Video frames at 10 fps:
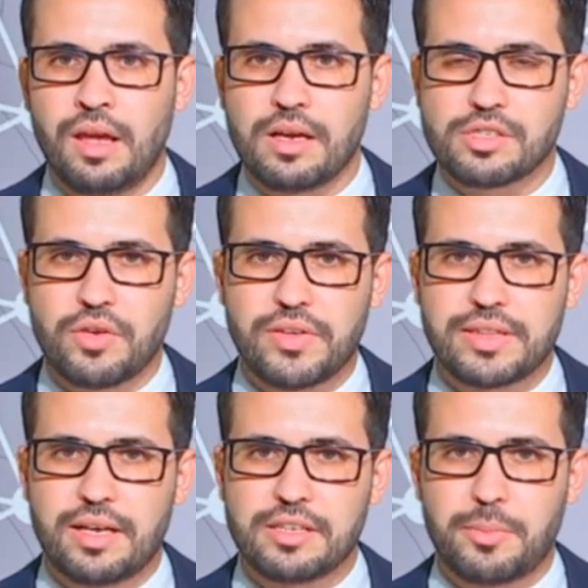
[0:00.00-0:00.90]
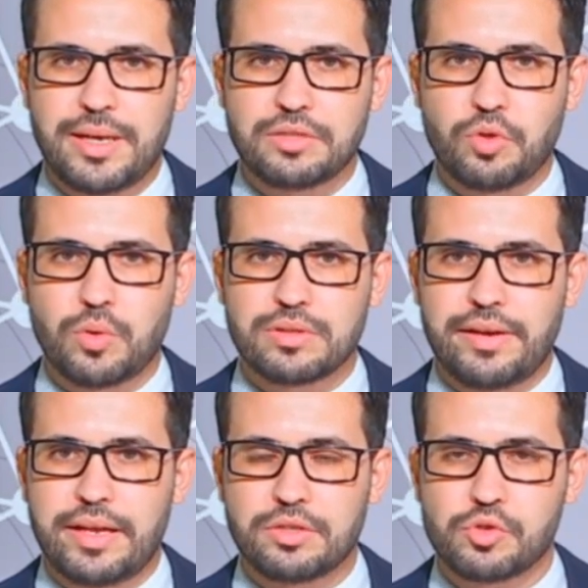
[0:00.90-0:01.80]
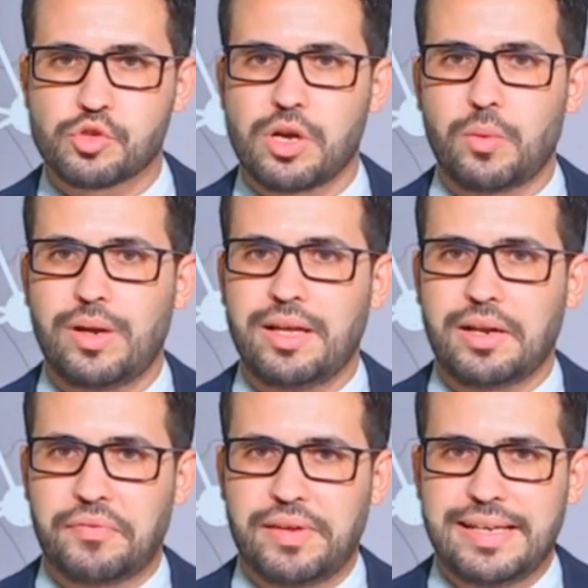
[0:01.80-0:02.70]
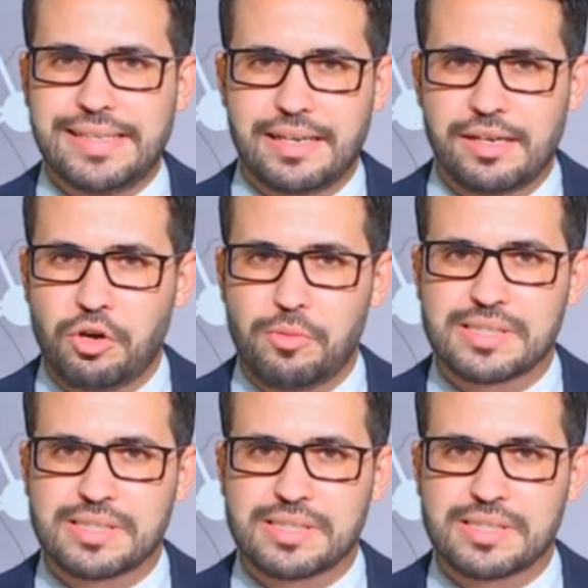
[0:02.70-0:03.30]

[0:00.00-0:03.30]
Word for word: كشفت الجمعية الوطنية للتجار والحرفيين اليوم